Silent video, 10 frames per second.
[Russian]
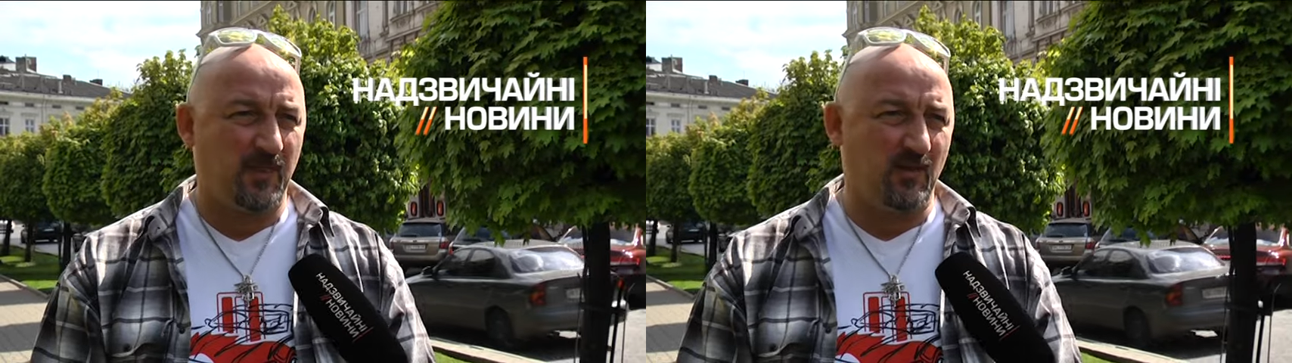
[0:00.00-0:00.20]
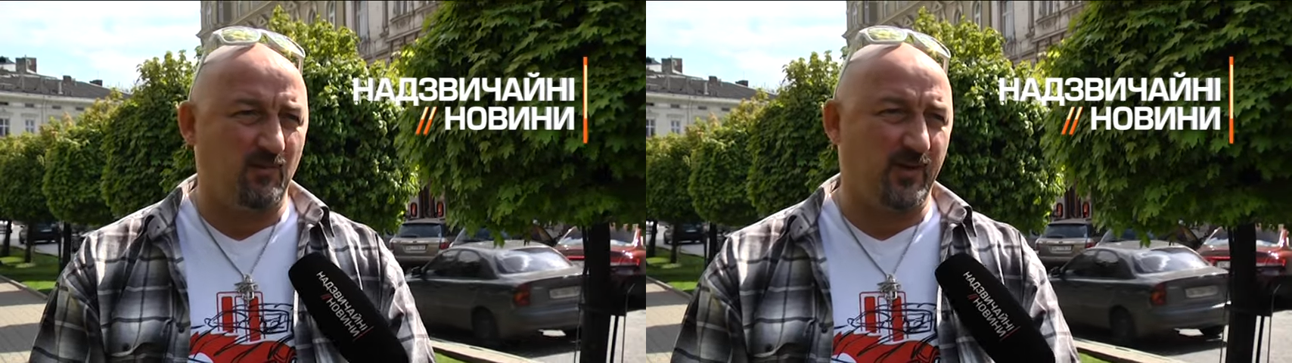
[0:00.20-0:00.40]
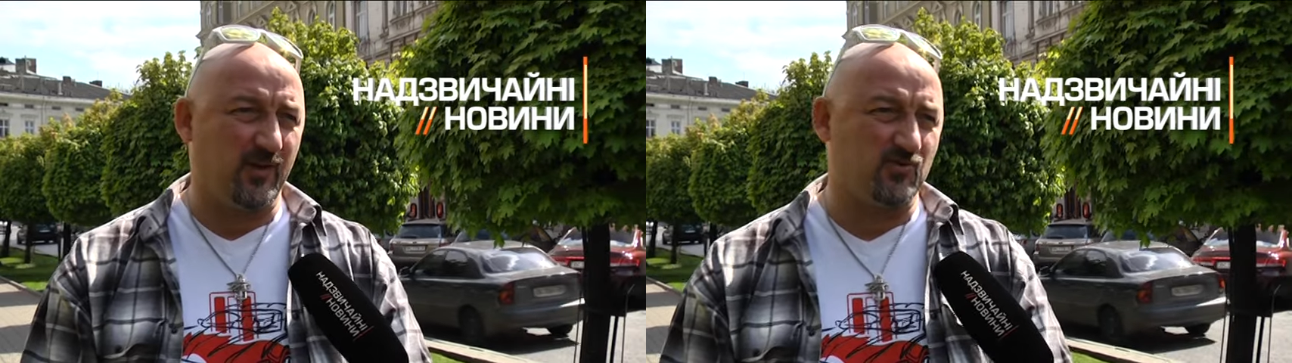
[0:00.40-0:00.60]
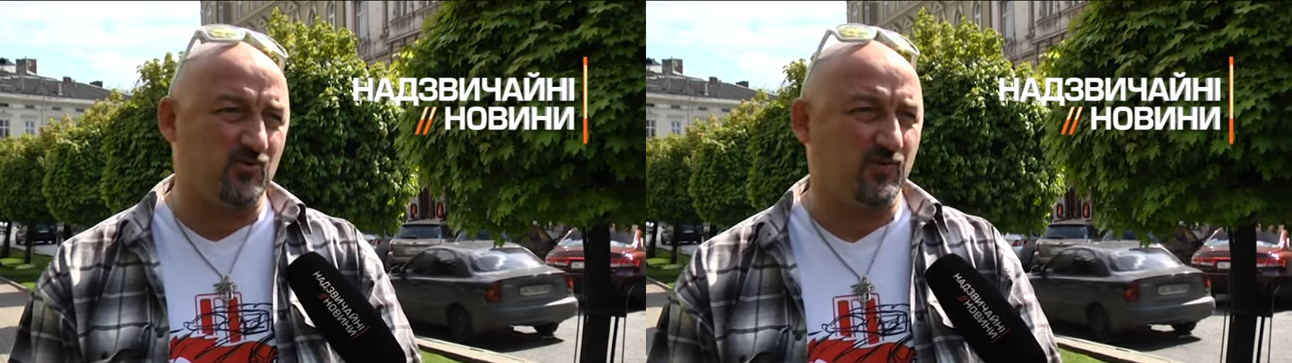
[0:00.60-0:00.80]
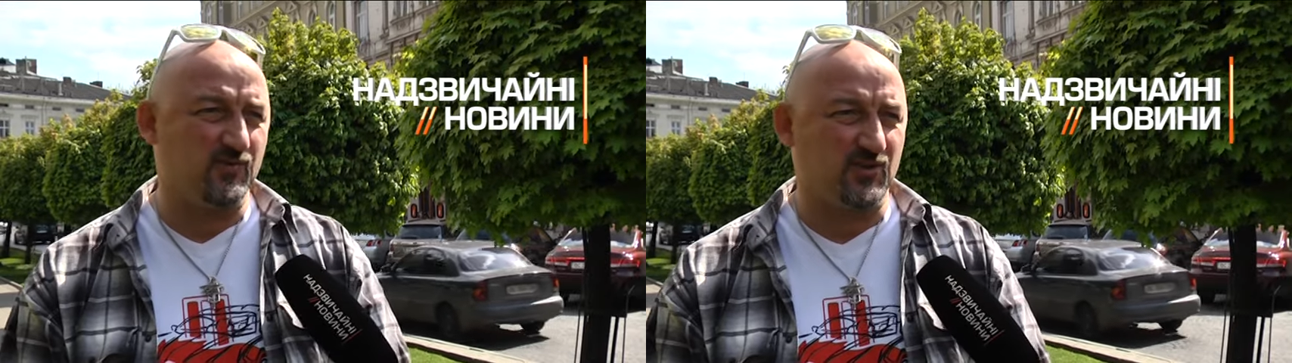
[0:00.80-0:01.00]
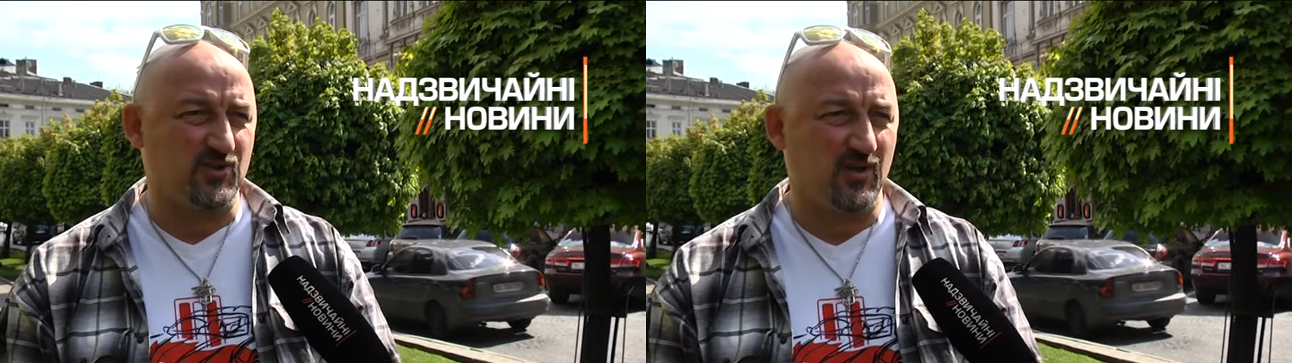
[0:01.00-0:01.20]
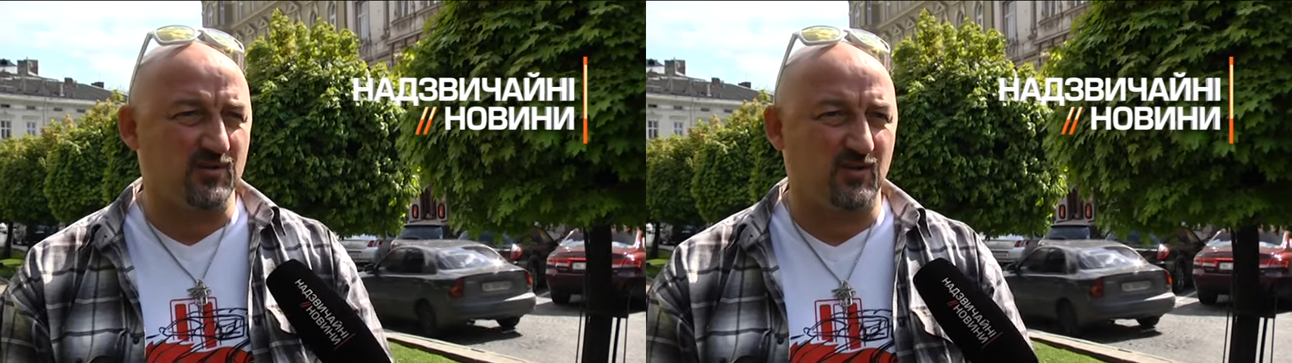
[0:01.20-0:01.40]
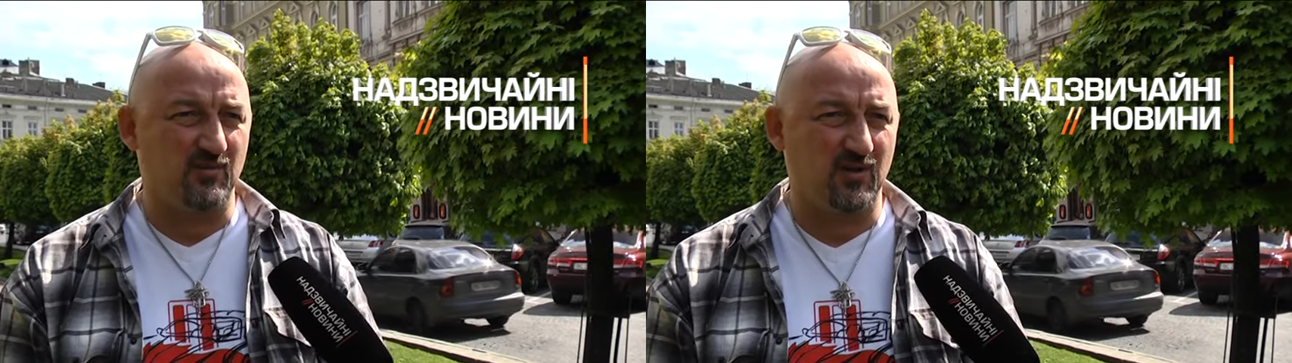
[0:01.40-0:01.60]
И понятно, что мы встречались
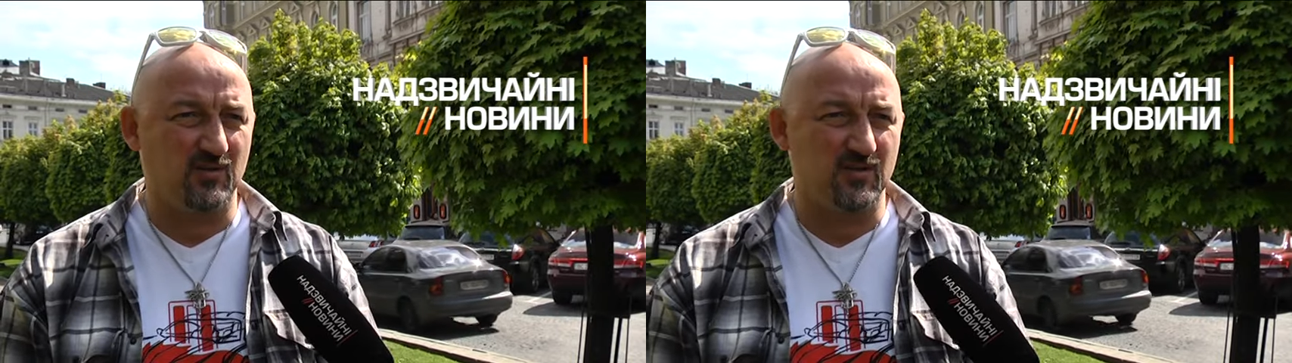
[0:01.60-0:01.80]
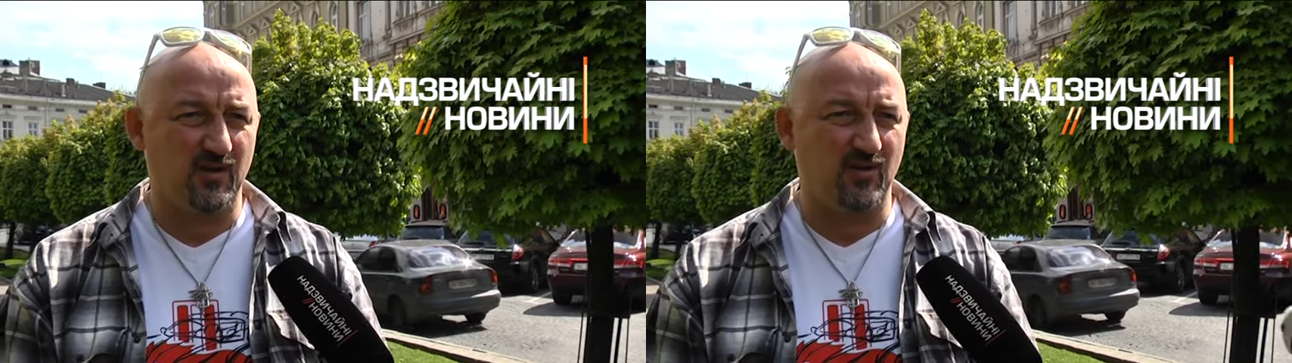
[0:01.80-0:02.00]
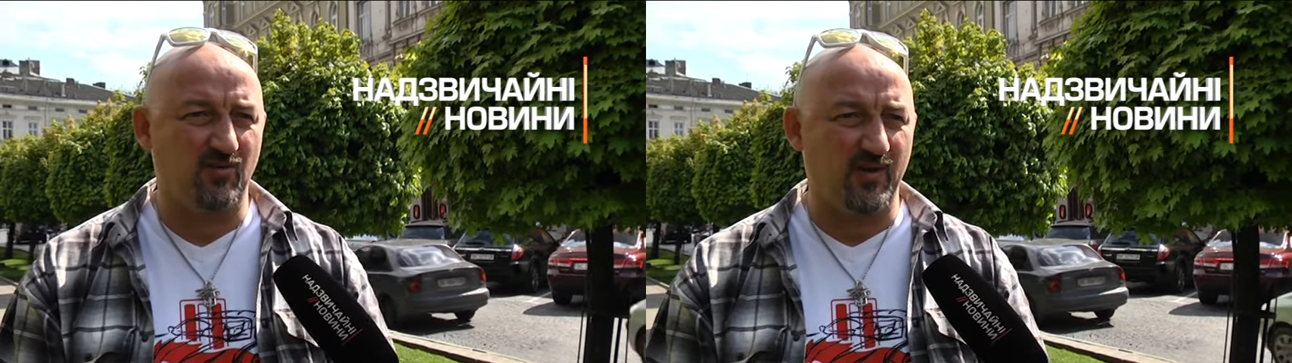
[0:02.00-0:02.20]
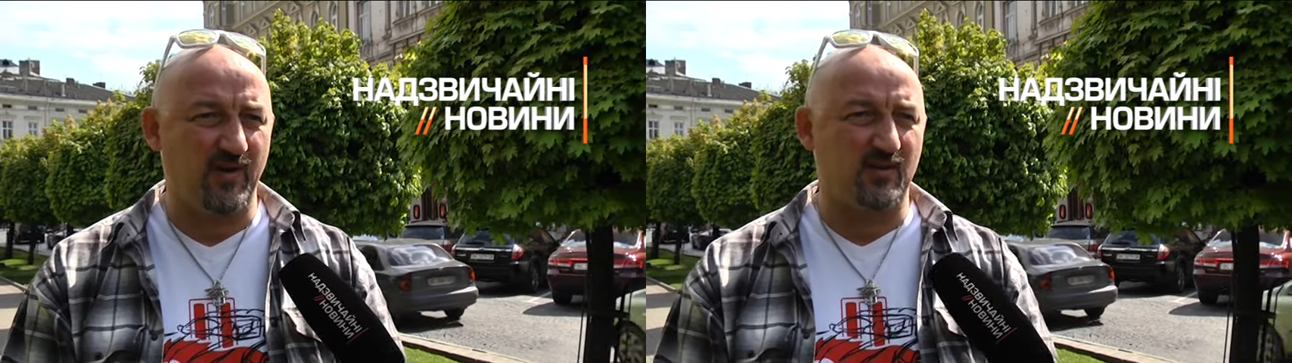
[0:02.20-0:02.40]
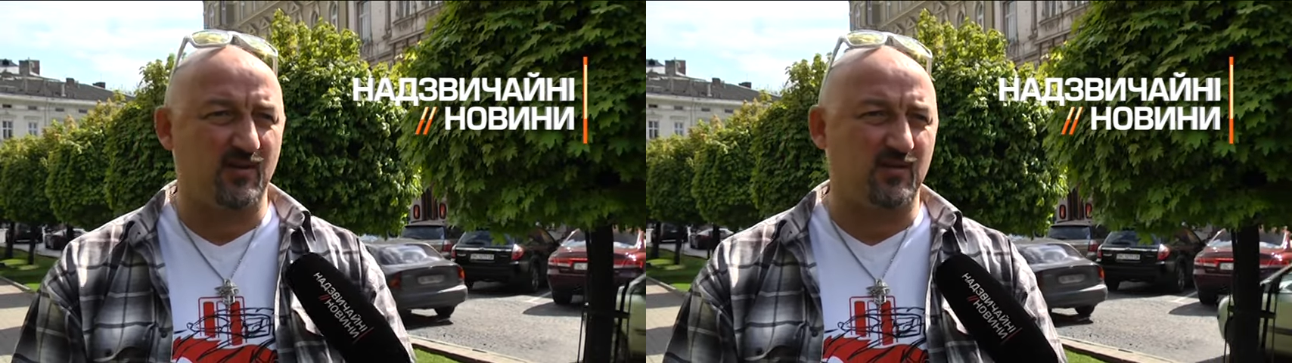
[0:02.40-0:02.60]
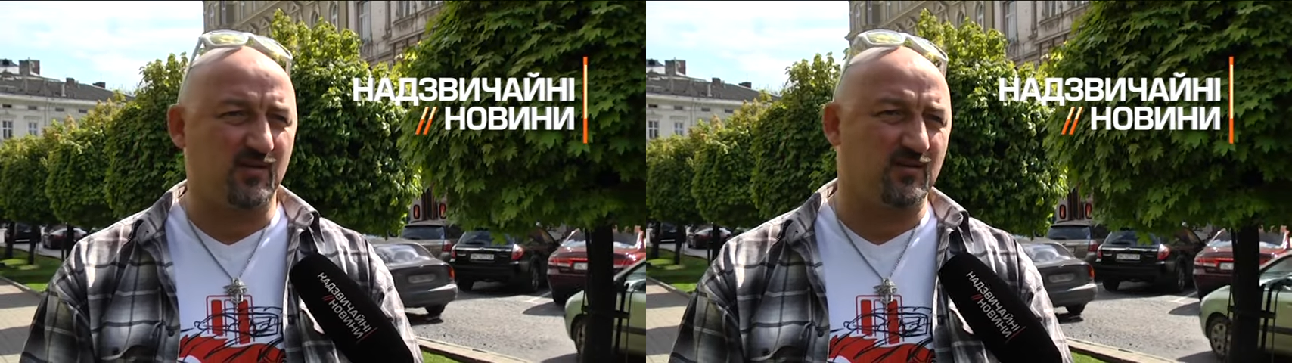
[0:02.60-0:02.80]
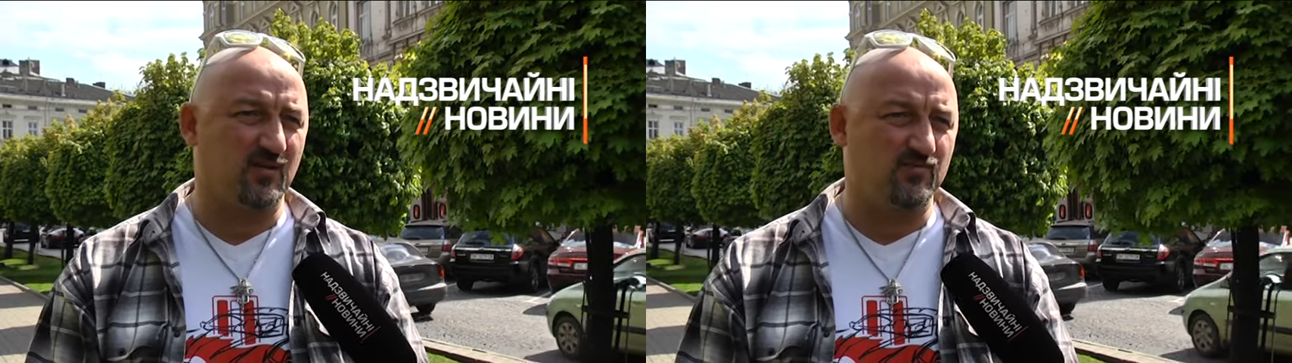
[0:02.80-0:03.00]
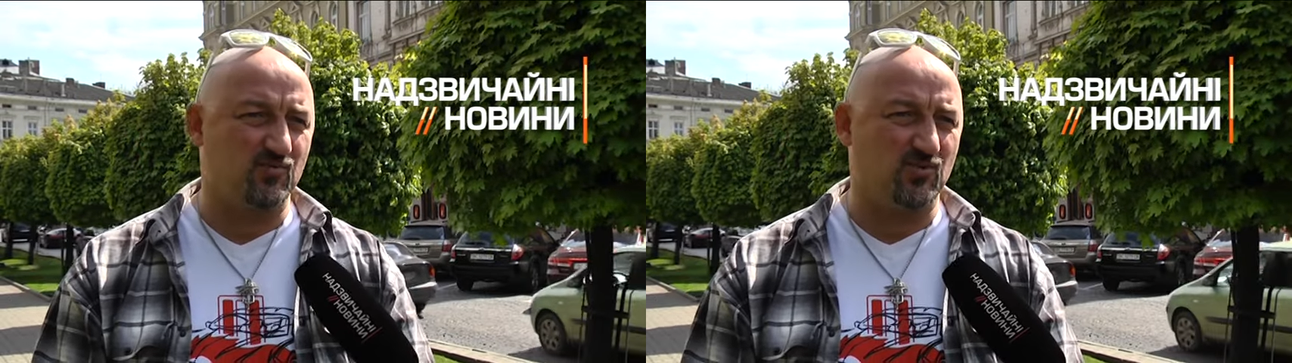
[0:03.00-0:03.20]
там на соревнованиях, на каких-то
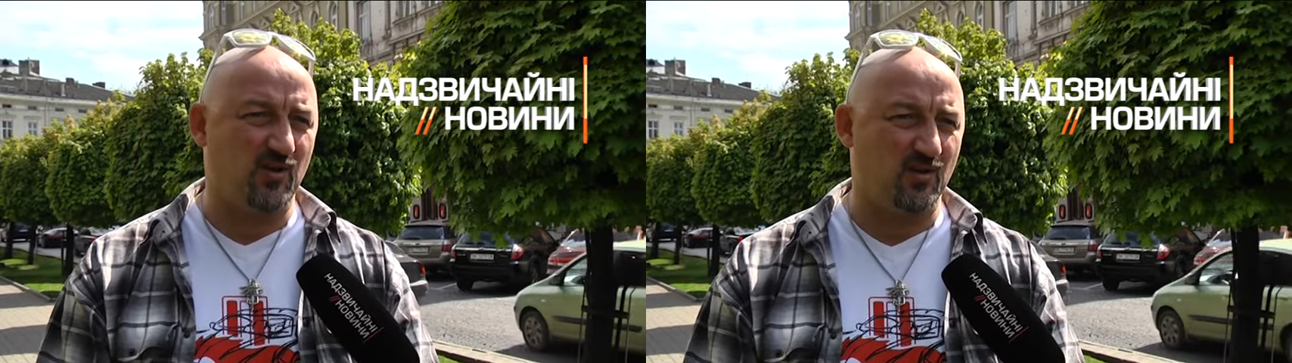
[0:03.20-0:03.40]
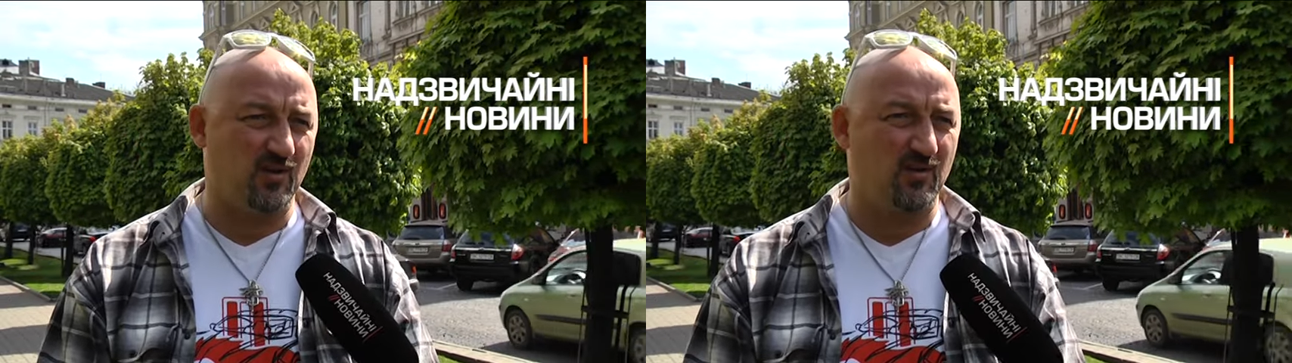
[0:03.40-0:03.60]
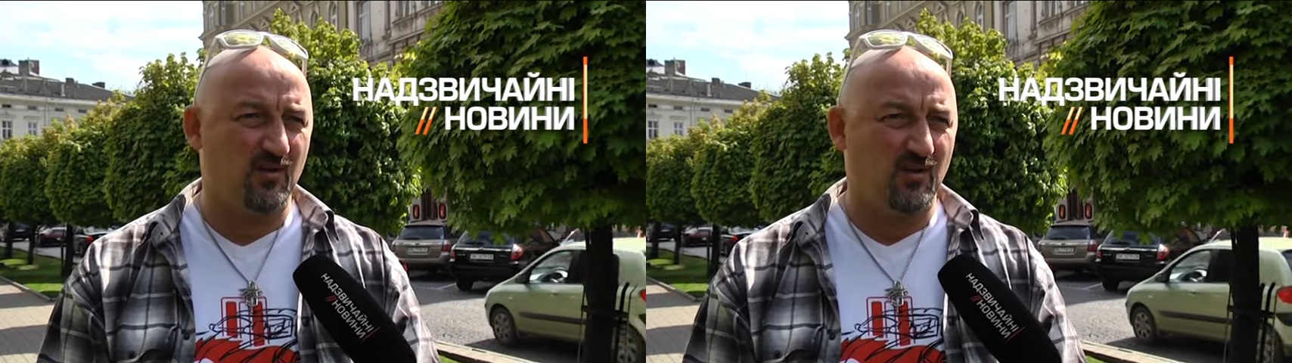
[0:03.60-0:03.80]
обсуждениях